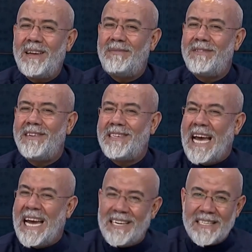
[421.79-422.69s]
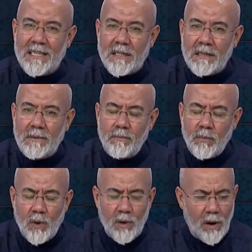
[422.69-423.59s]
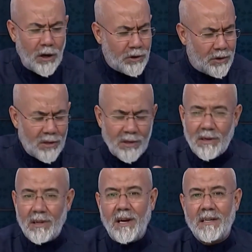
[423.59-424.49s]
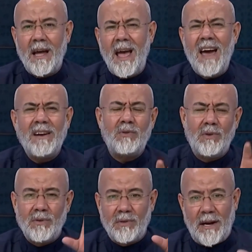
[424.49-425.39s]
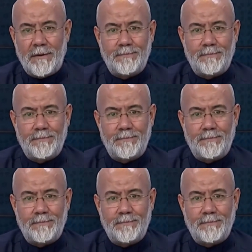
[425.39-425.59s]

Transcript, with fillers: ifrat ehlidir. Aşırıdırlar her konuda.